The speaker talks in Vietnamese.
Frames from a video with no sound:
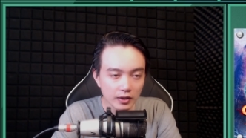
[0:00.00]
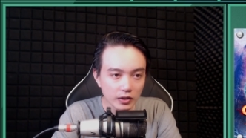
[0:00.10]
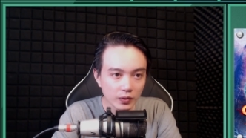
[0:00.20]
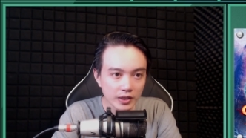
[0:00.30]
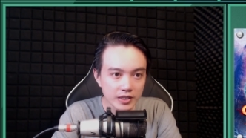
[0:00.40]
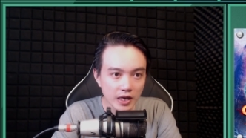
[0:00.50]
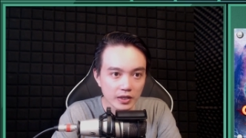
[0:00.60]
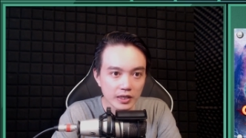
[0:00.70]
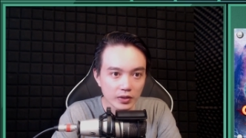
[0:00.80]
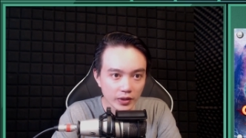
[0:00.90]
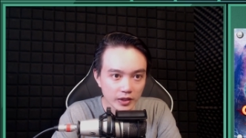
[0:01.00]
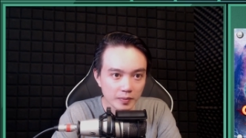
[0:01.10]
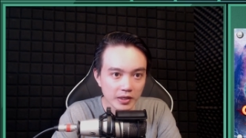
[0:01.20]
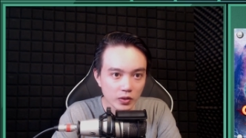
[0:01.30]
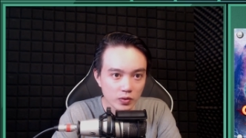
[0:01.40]
Tôi thì sợ liên lụy tới
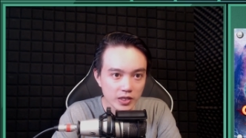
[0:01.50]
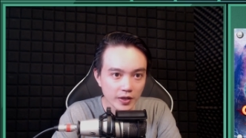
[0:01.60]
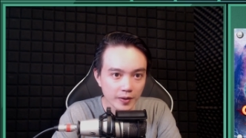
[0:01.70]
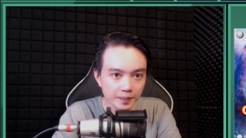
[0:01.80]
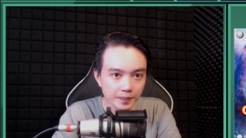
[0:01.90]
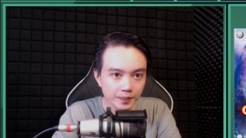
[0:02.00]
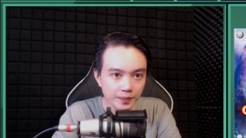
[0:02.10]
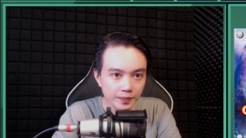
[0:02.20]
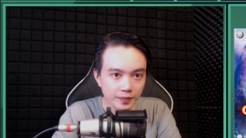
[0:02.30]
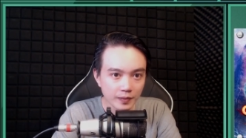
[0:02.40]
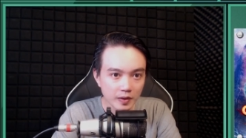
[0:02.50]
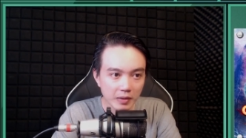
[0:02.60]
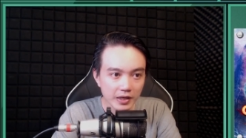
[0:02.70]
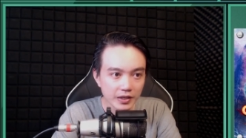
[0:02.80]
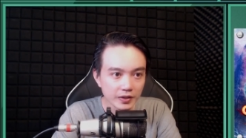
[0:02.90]
mấy chú xe ôm,
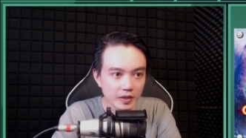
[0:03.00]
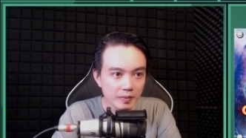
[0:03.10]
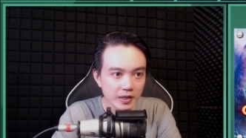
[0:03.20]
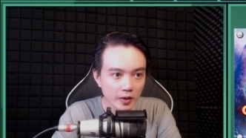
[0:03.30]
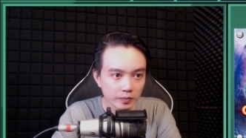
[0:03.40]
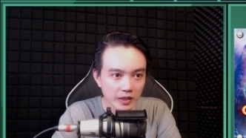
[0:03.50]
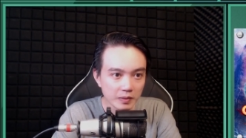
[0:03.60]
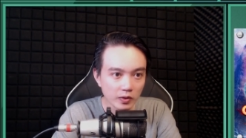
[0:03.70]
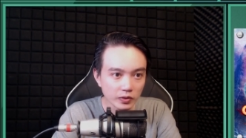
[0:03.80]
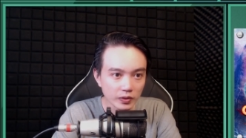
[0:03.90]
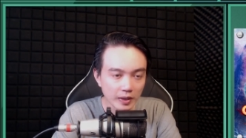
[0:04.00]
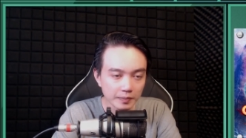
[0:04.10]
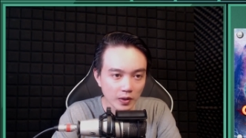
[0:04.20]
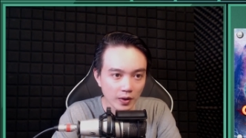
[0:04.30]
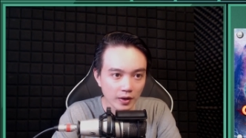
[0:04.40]
mà dường như mấy ổng thấy bọn tôi
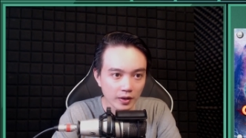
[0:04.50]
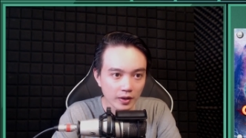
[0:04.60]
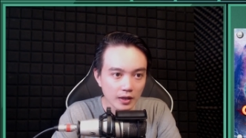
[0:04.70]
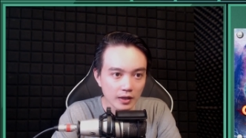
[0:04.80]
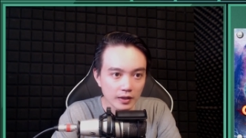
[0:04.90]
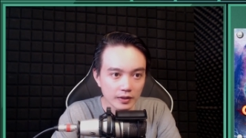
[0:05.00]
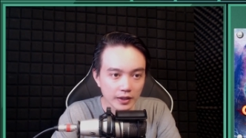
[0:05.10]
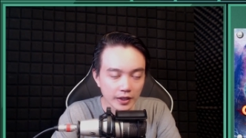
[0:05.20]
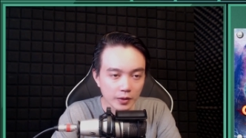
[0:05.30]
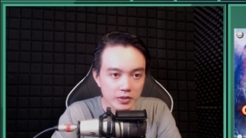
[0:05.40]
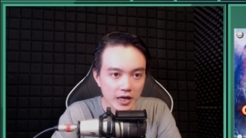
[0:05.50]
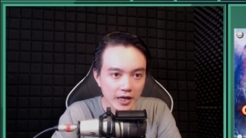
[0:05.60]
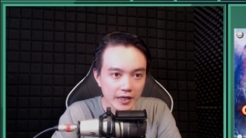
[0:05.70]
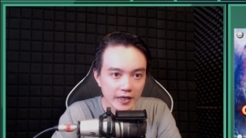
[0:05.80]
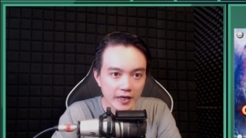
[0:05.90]
thập thò thì hiểu ra
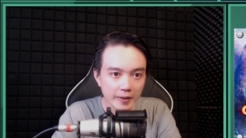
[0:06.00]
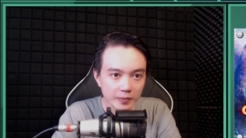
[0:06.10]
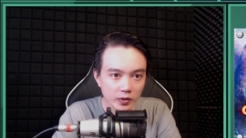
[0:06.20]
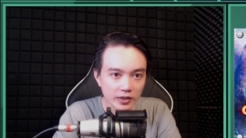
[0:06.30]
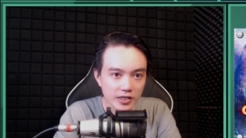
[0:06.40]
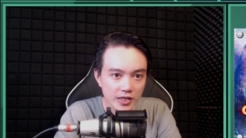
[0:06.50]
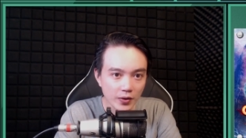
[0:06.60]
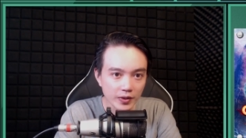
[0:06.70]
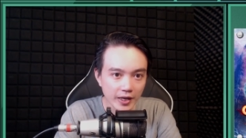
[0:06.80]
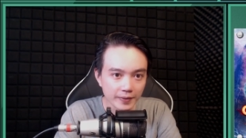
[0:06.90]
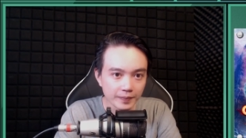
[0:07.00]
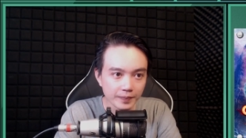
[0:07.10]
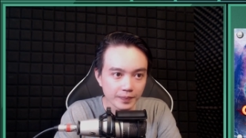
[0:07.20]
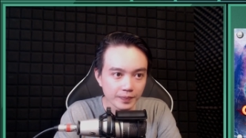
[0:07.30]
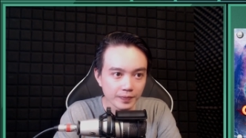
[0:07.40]
ngay đang gặp chuyện với xã hội đen.
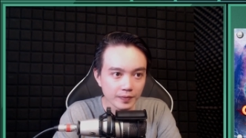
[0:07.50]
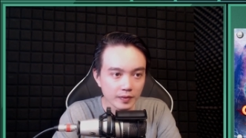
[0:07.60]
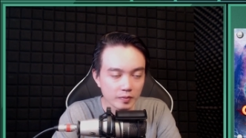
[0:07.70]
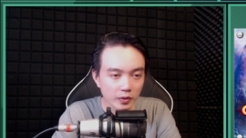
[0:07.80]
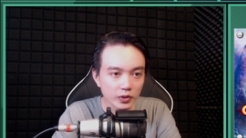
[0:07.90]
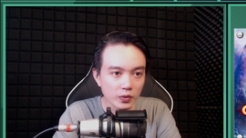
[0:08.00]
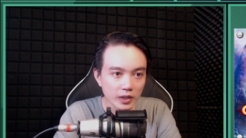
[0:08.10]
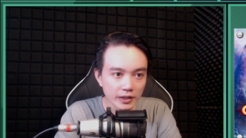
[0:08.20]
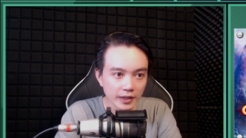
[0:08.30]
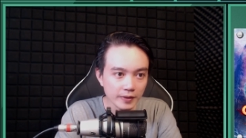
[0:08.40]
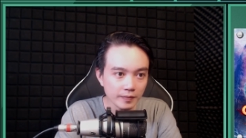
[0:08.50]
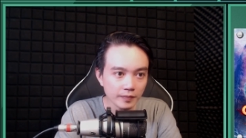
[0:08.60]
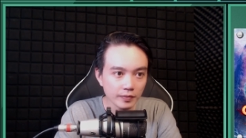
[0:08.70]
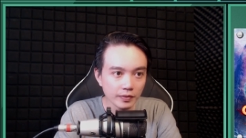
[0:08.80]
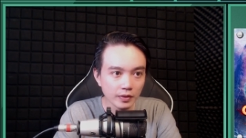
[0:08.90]
Một chú lên tiếng:
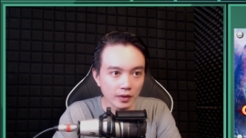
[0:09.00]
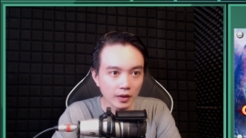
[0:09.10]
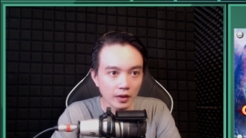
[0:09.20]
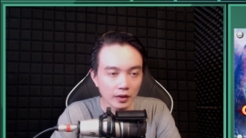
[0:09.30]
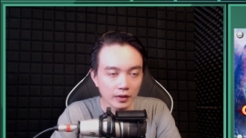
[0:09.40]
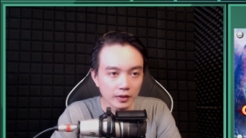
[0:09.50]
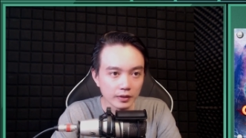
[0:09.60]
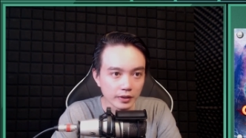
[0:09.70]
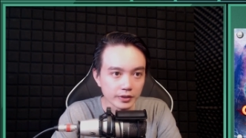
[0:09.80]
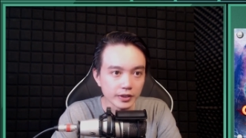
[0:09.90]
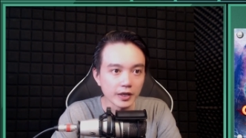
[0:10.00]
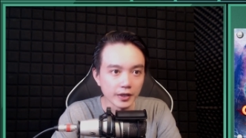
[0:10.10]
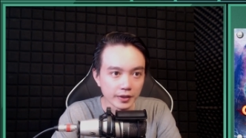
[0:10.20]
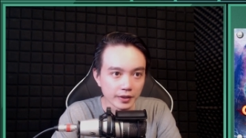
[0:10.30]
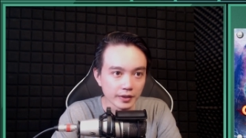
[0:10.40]
"Lên xe
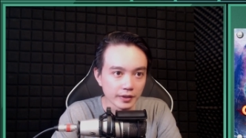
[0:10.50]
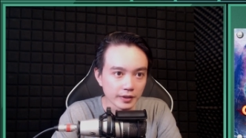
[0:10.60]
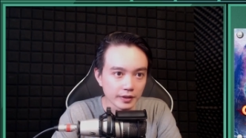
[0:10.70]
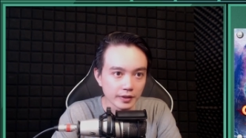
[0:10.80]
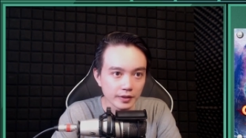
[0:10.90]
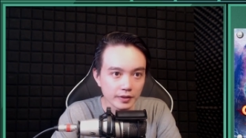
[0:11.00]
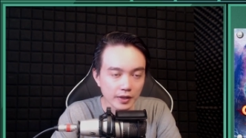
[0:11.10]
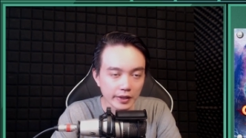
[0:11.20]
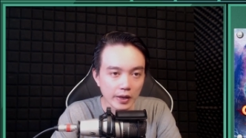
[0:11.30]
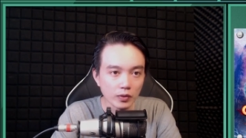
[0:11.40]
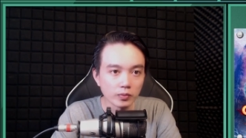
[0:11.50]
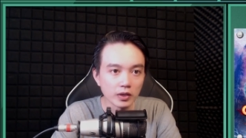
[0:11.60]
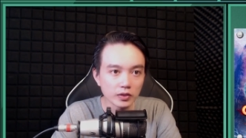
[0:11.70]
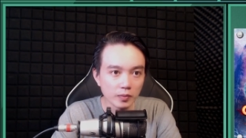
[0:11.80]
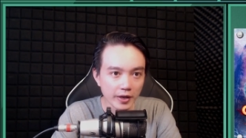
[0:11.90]
đi, thằng nào đụng
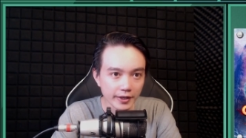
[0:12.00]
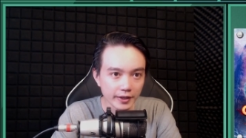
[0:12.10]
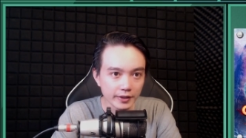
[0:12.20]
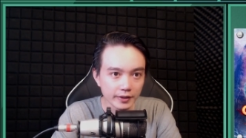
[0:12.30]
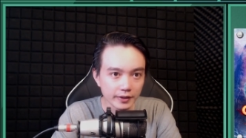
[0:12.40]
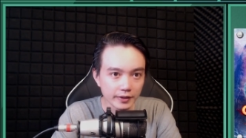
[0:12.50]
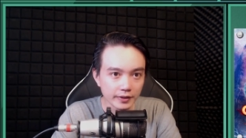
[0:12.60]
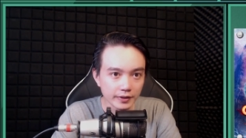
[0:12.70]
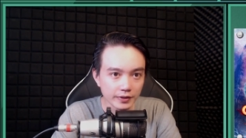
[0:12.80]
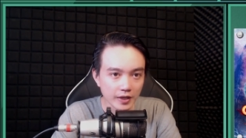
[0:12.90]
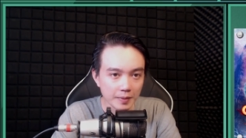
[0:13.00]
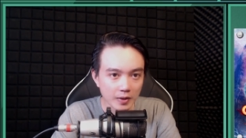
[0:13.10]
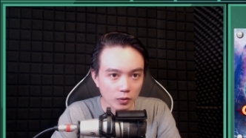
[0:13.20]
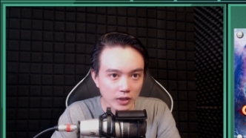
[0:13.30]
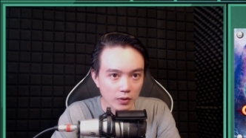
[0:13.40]
được tụi bay á thì đem
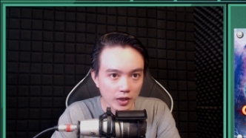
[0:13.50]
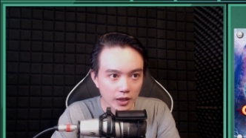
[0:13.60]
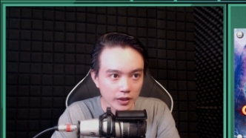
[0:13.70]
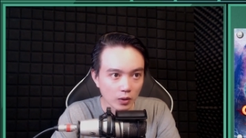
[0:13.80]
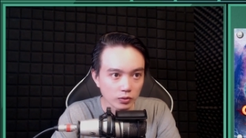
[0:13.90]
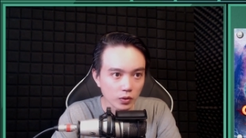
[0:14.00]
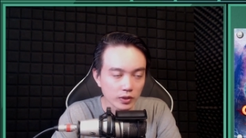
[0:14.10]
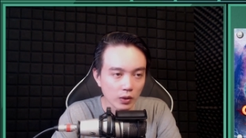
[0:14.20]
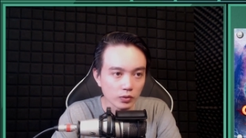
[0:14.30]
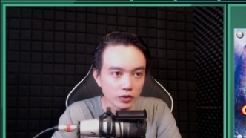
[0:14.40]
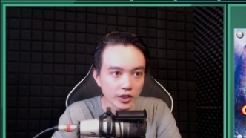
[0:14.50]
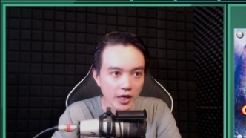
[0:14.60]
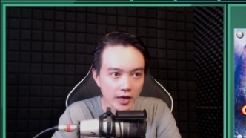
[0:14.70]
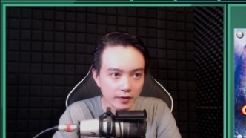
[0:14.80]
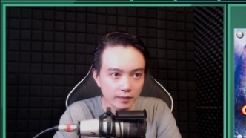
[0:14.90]
đầu tao để lên cầu Tô Châu cho xe cán."